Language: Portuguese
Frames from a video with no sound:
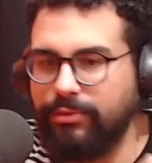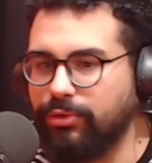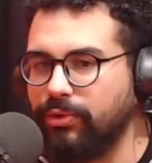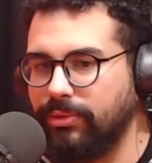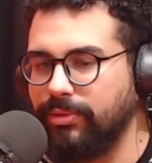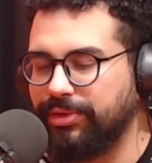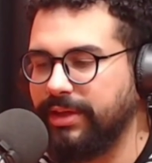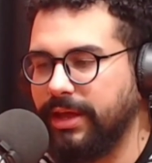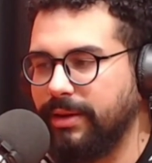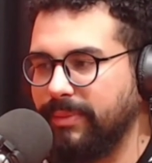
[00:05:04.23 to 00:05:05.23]
o som,
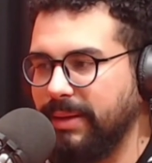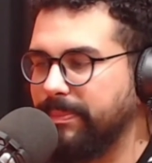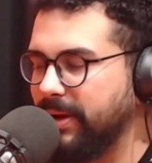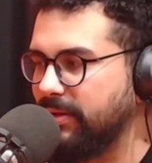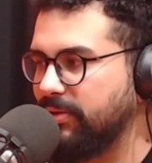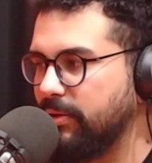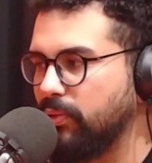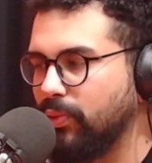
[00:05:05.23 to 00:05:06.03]
assim, era bem parecido.